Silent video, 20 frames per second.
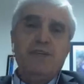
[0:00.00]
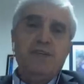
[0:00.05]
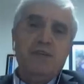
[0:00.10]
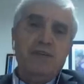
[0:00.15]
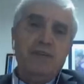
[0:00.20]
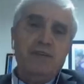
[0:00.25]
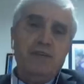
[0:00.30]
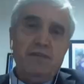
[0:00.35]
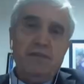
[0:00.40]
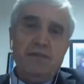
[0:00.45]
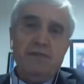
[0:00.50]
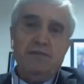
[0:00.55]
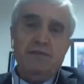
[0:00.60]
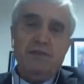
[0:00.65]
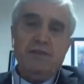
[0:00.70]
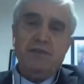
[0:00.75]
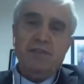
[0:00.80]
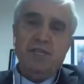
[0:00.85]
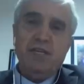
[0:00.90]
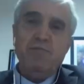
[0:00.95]
e,
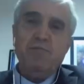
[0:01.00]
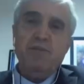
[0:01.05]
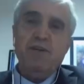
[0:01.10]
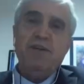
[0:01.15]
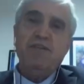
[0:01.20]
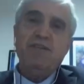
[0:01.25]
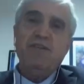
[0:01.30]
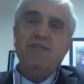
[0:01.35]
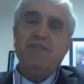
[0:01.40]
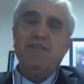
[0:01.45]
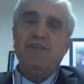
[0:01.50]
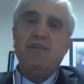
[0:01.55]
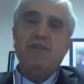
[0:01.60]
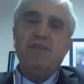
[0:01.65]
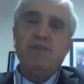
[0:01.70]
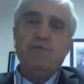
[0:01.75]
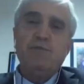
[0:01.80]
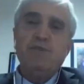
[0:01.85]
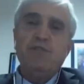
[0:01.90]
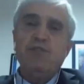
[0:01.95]
e, deyim yerindeyse
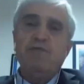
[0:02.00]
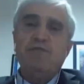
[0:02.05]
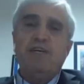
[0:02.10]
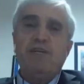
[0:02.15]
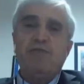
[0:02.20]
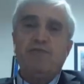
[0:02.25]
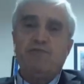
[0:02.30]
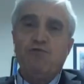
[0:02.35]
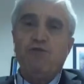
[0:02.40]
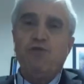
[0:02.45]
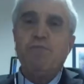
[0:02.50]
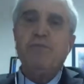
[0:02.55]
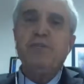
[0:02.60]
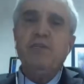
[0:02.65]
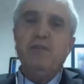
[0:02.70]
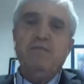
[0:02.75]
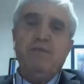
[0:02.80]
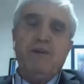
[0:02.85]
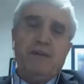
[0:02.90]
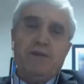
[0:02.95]
kırbacı var,
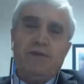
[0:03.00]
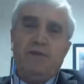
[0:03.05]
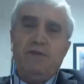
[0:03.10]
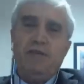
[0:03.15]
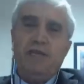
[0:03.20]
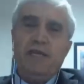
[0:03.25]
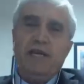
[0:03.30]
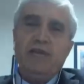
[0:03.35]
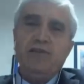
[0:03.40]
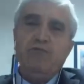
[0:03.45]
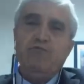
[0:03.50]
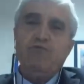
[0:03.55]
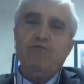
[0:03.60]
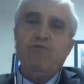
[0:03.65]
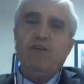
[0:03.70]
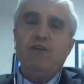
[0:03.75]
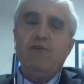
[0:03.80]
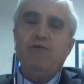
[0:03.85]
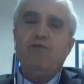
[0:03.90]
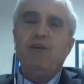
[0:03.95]
tokmağı var. Yani
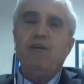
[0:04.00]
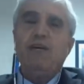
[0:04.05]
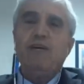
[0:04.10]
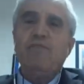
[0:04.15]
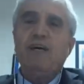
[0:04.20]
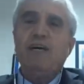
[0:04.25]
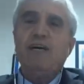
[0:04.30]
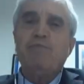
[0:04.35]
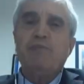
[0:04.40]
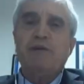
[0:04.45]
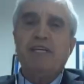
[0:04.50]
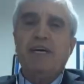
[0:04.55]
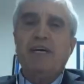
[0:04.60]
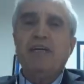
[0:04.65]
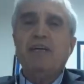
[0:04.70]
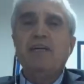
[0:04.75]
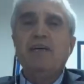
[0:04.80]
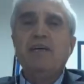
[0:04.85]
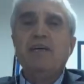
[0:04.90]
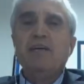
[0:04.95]
Türkiye onay
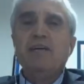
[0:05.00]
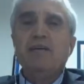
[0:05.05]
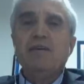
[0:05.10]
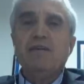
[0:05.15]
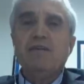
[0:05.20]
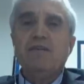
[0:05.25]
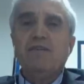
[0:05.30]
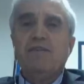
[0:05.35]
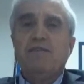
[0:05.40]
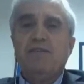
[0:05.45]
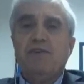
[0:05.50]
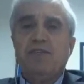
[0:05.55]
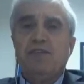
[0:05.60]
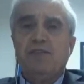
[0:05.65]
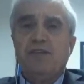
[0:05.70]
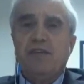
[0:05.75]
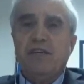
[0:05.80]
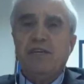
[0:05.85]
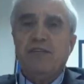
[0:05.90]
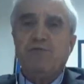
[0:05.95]
vermeden e,
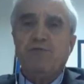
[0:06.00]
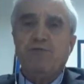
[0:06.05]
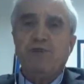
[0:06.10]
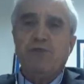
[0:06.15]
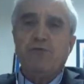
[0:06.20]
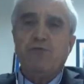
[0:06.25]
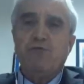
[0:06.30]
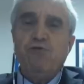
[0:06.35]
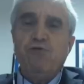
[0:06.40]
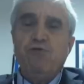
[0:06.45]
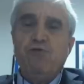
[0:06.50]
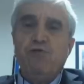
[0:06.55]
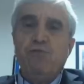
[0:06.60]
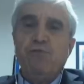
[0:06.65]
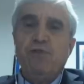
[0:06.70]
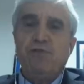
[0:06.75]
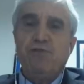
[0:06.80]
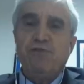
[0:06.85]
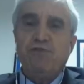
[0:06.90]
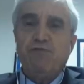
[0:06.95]
İsveç'in NATO'ya üye
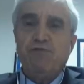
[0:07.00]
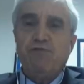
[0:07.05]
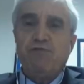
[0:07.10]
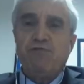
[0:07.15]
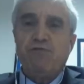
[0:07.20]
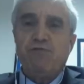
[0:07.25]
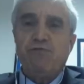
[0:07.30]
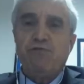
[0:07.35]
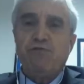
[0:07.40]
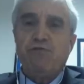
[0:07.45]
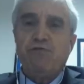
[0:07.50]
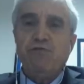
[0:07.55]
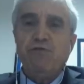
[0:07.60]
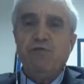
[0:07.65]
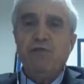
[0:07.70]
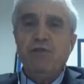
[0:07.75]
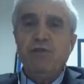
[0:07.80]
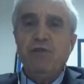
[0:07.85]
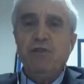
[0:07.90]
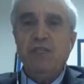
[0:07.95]
olması söz
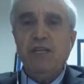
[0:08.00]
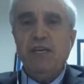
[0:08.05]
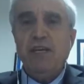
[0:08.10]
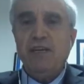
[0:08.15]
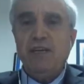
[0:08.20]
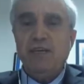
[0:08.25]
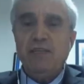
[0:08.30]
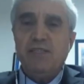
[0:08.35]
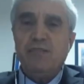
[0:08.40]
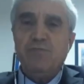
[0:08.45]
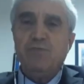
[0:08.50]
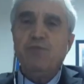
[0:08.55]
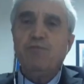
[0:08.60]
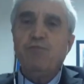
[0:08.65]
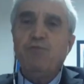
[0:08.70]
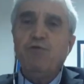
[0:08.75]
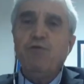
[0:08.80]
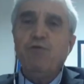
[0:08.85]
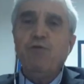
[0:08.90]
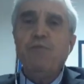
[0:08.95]
konusu değil.
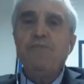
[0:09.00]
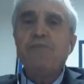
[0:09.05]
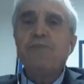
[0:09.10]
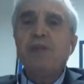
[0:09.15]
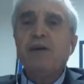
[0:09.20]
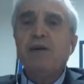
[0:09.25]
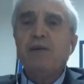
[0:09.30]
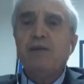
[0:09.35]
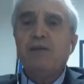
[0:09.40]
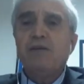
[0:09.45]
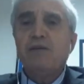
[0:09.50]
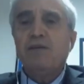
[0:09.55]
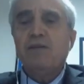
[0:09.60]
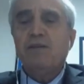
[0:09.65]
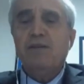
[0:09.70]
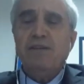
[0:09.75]
Şimdi bu e,